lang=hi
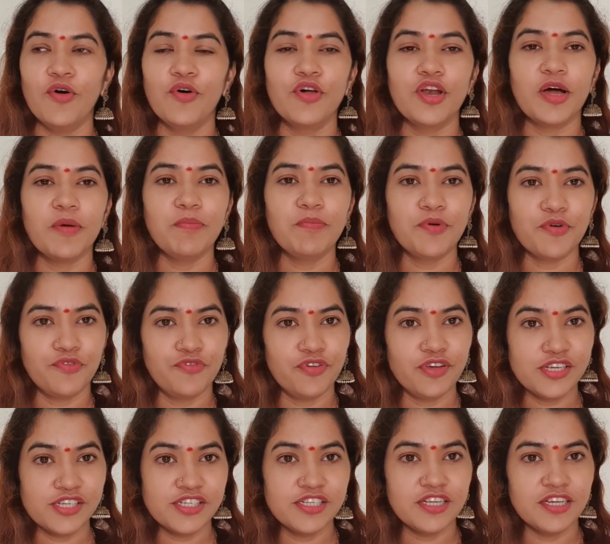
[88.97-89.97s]
और आप
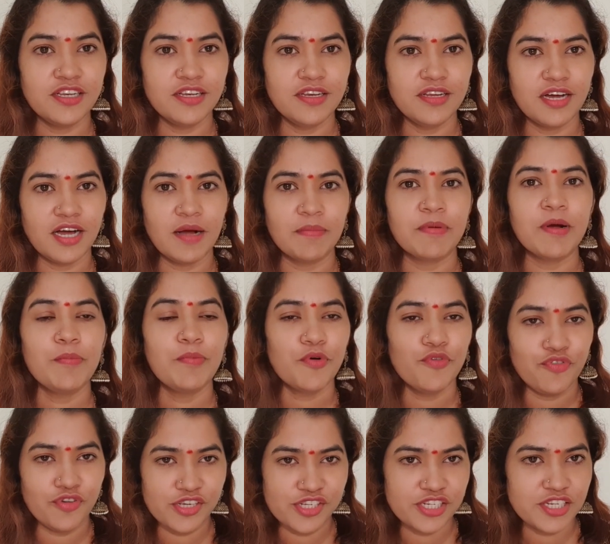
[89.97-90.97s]
प्रोफेशनल आपका
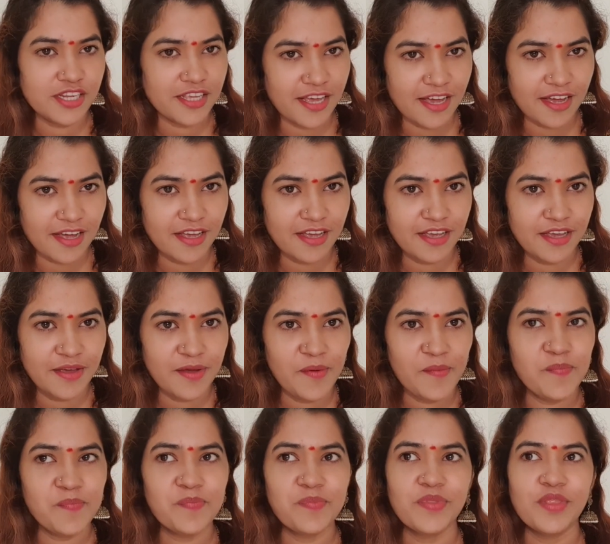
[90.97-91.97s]
प्रोफेशन क्या है
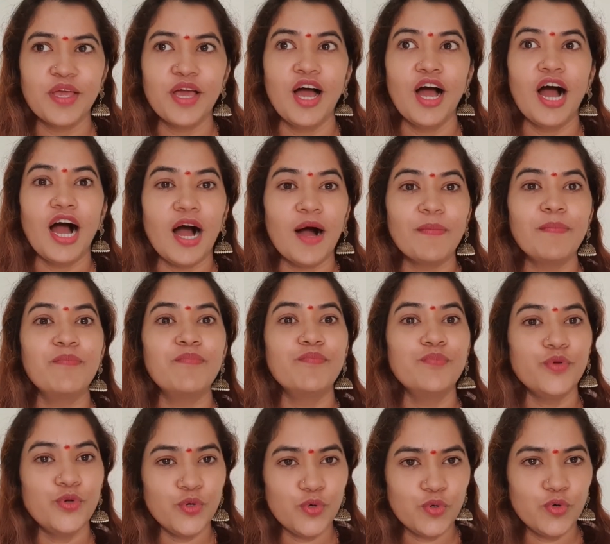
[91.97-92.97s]

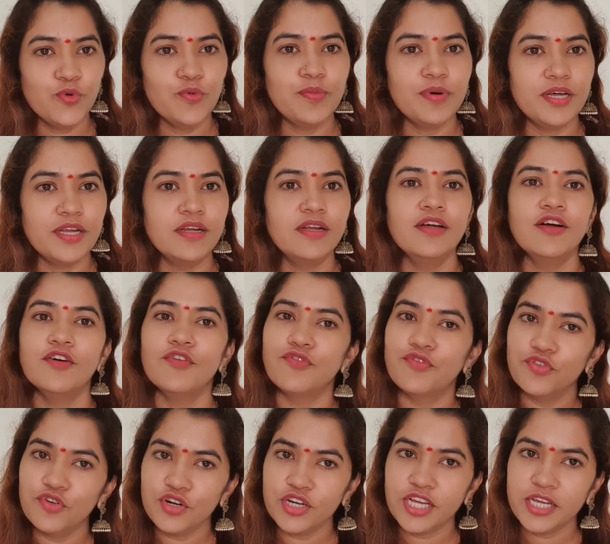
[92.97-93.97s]
आप यूट्यूबर
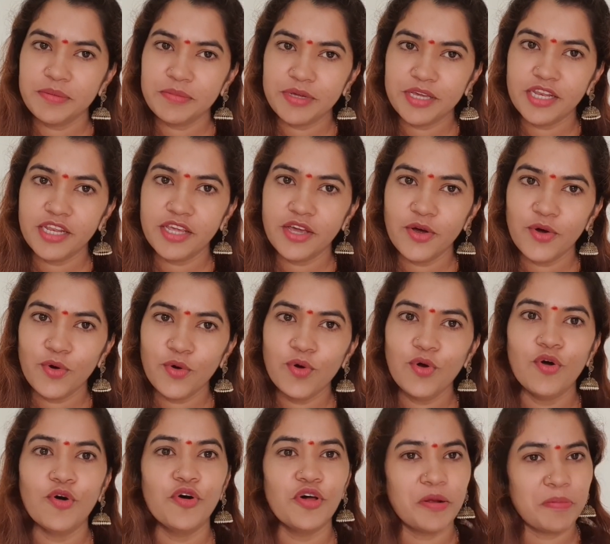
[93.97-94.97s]
फुल टाइम के लिए हो
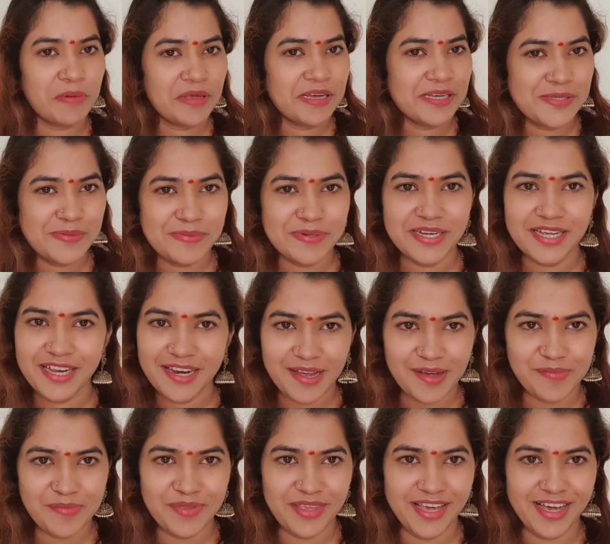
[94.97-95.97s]
और आपके हस्बैंड का
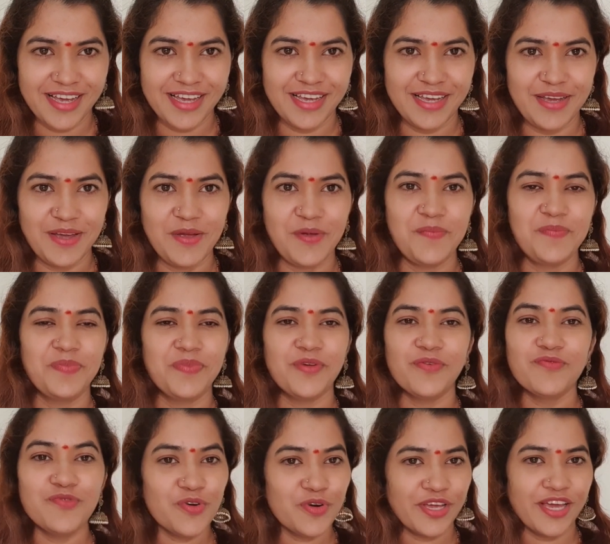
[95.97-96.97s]
नाम क्या है
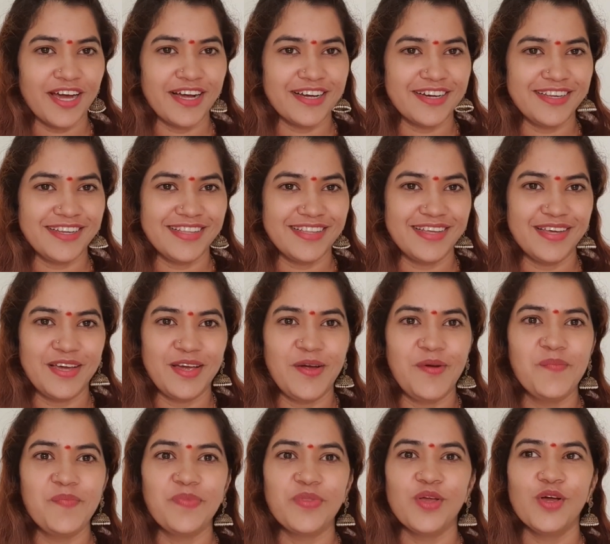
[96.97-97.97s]
वो क्या करते हैं
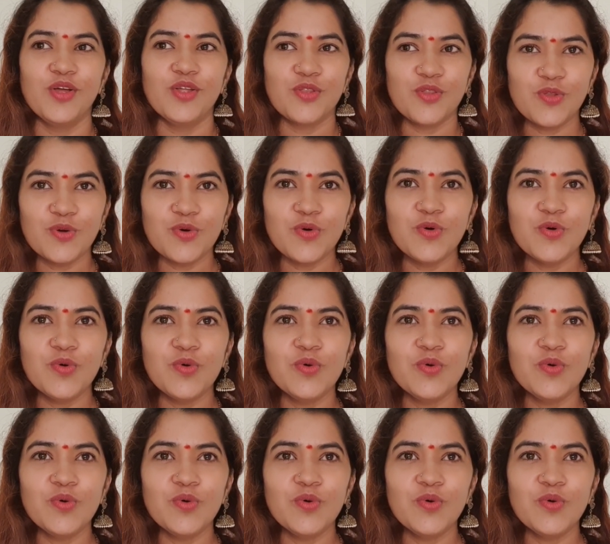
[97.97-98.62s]
तो